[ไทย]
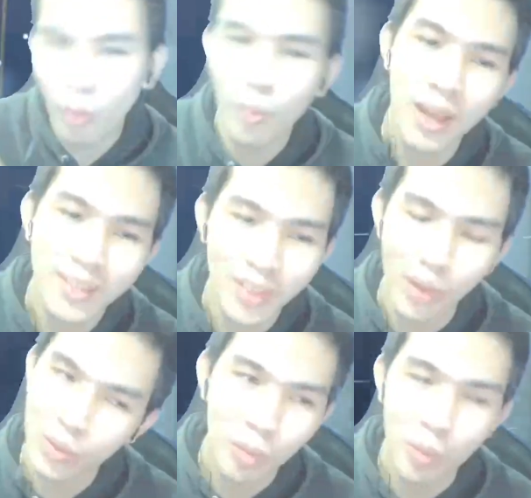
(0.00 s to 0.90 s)
คุ้มแหละสอง
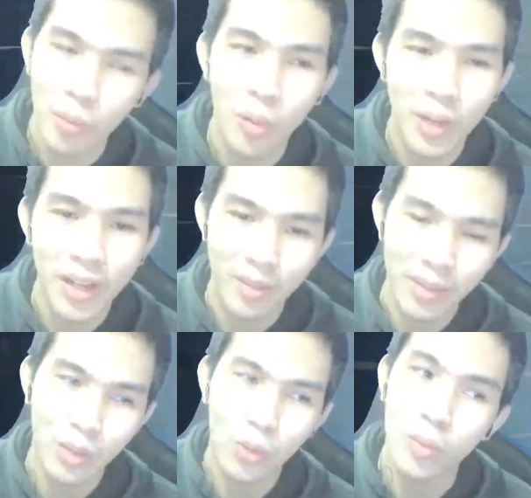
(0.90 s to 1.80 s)
ตัวผมคุ้มแหละเดี๋ยวไป
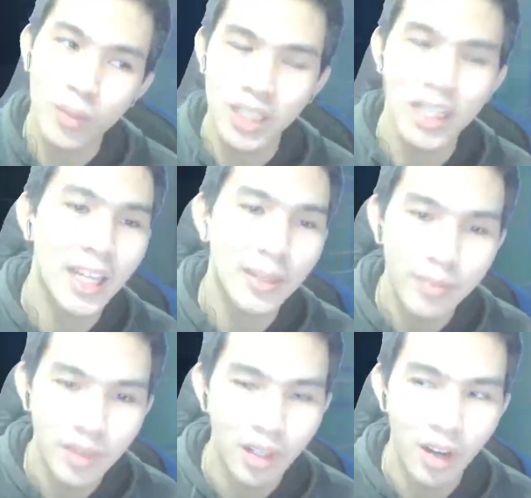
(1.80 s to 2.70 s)
เอาถุงมือนะครับ
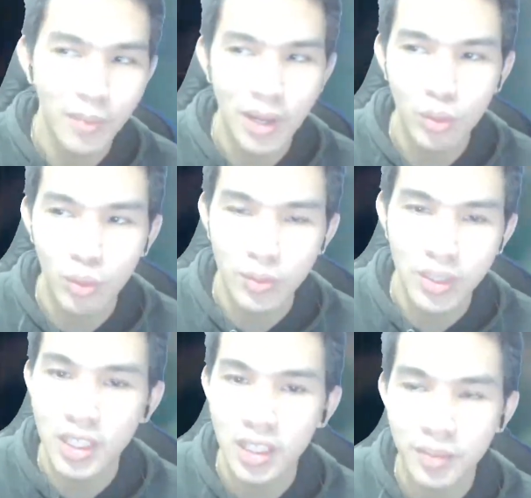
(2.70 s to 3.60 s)
เดี๋ยวลองไปเอาถุงมื
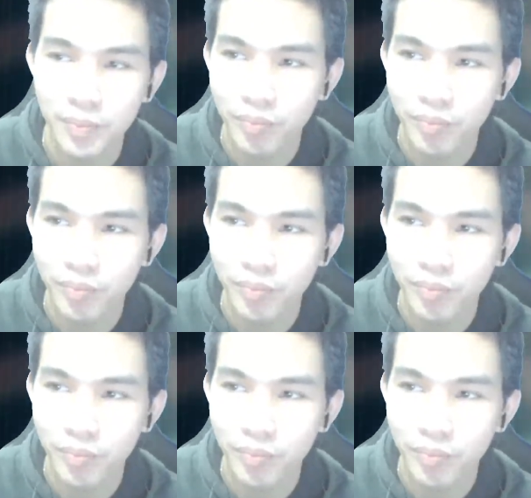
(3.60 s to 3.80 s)
อกันนะ